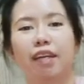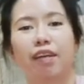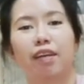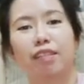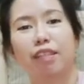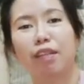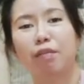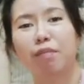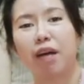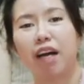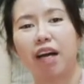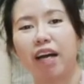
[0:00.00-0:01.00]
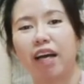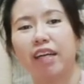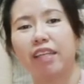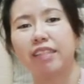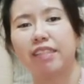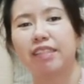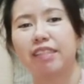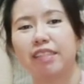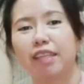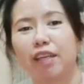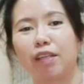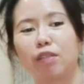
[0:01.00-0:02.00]
cotton
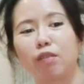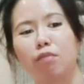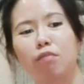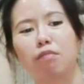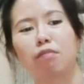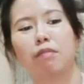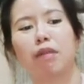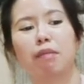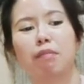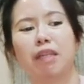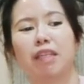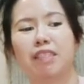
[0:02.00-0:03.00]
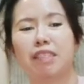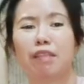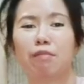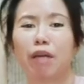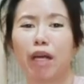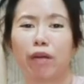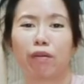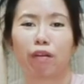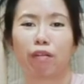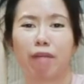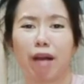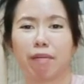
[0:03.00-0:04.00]
buds. So, mabilis rin ba kayong
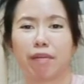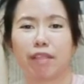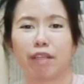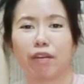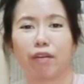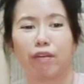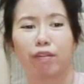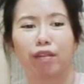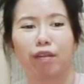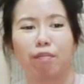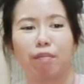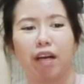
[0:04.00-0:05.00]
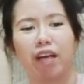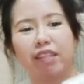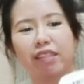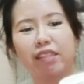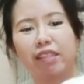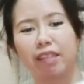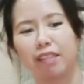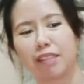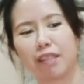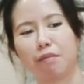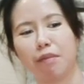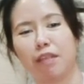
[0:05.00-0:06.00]
gumamit ng cotton buds? Kasi
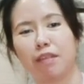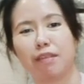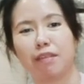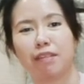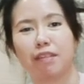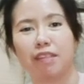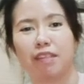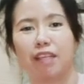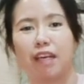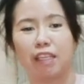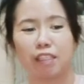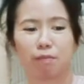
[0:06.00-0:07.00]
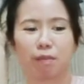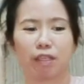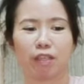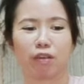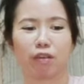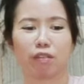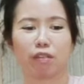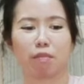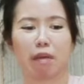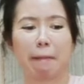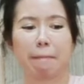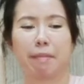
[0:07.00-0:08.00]
kami ng husband ko,
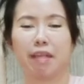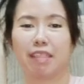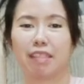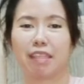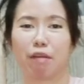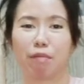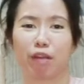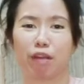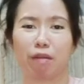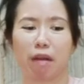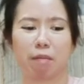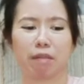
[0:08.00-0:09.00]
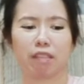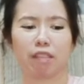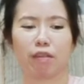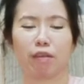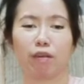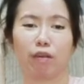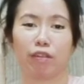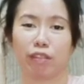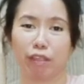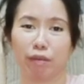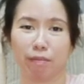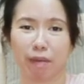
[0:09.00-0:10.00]
sobrang bilis namin gumamit itong
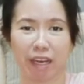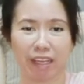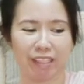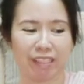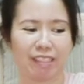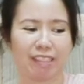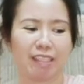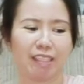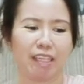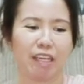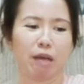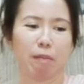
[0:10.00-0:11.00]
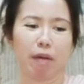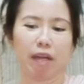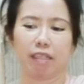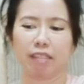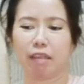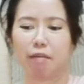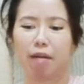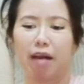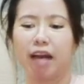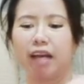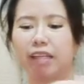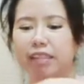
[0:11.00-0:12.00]
cotton buds para sa
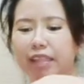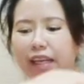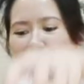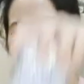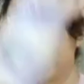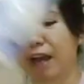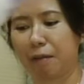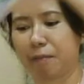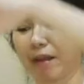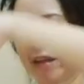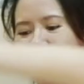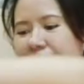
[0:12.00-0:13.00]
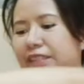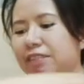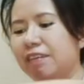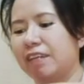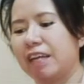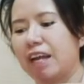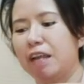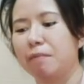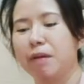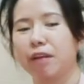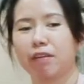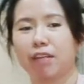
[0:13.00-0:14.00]
mga tenga namin. So, ayan,
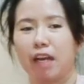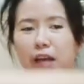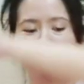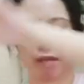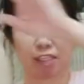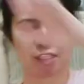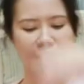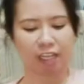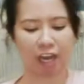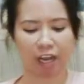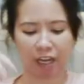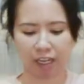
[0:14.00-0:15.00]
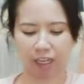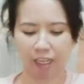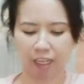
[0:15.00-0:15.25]
meron na kaming stock.